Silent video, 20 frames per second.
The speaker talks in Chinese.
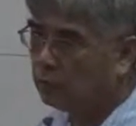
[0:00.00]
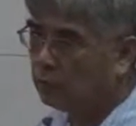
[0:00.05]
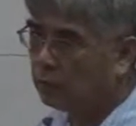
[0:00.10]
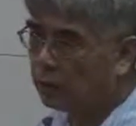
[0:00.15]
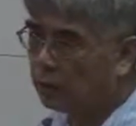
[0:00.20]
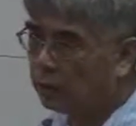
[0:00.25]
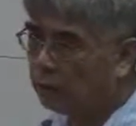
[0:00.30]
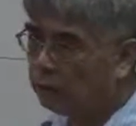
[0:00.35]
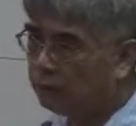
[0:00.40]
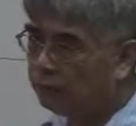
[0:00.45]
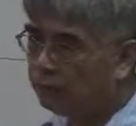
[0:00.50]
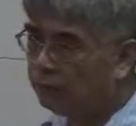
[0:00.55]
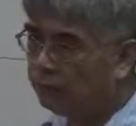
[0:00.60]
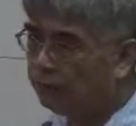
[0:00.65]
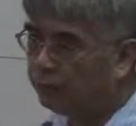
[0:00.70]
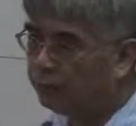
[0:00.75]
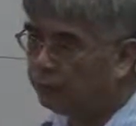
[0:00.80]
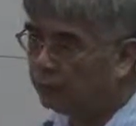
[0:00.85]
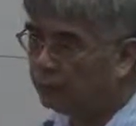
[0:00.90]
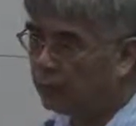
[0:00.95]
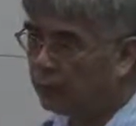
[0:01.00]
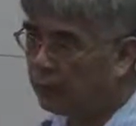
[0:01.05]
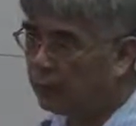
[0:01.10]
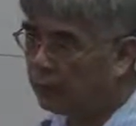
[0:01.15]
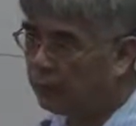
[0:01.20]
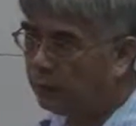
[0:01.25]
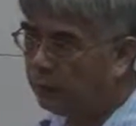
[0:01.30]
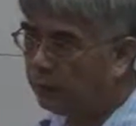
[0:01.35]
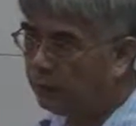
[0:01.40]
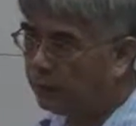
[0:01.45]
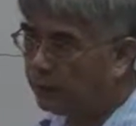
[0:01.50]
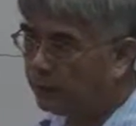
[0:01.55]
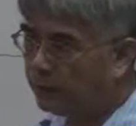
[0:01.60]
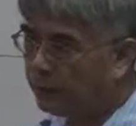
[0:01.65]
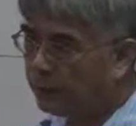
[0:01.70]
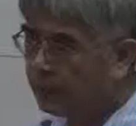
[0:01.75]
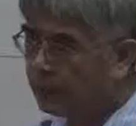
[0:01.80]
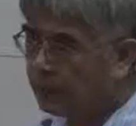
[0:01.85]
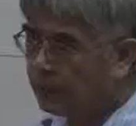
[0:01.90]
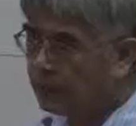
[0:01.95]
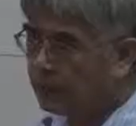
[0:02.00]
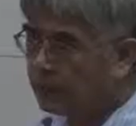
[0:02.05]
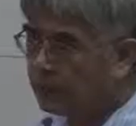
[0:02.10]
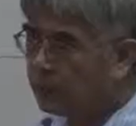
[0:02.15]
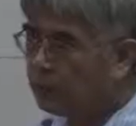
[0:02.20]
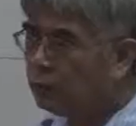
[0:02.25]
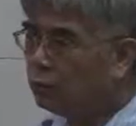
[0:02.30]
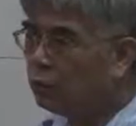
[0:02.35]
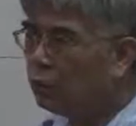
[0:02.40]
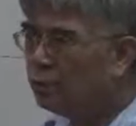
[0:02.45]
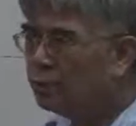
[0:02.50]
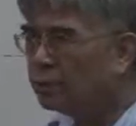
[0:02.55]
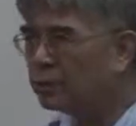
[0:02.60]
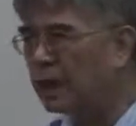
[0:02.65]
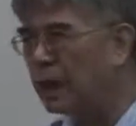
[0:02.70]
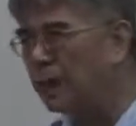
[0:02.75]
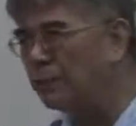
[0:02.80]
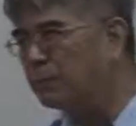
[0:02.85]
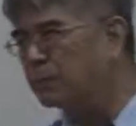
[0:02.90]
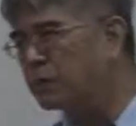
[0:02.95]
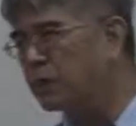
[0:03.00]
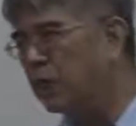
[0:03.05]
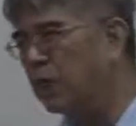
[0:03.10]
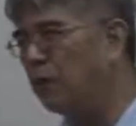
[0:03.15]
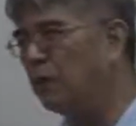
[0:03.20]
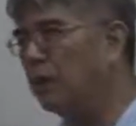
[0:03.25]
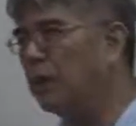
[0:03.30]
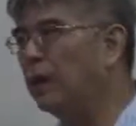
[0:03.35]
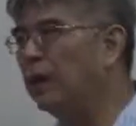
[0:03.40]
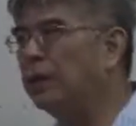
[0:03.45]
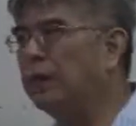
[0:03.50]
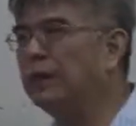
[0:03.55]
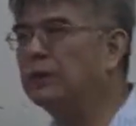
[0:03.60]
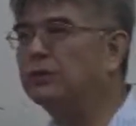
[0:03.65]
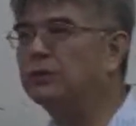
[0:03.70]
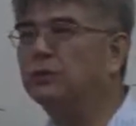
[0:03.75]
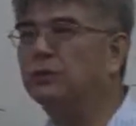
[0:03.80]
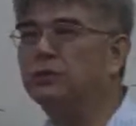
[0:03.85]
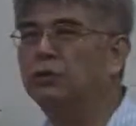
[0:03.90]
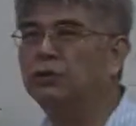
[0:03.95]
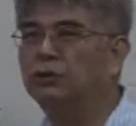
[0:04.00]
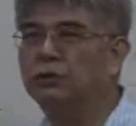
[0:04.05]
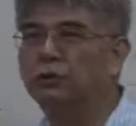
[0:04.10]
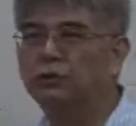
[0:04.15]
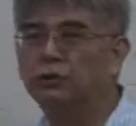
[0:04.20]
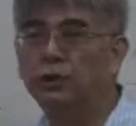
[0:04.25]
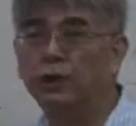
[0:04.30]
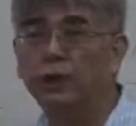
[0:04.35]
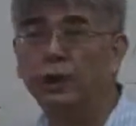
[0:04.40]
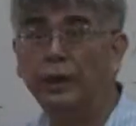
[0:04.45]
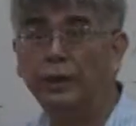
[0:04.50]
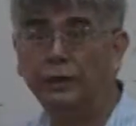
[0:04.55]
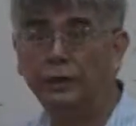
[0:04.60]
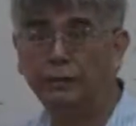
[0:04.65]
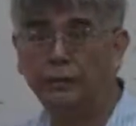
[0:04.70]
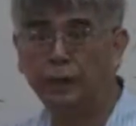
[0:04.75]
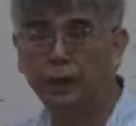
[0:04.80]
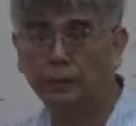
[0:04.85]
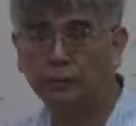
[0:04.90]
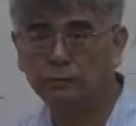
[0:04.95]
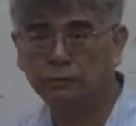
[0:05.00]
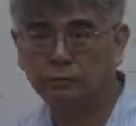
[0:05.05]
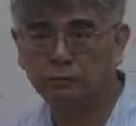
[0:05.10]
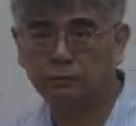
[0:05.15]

OK，啊，那如果不大不小的话，那个时候有时候就很难研判。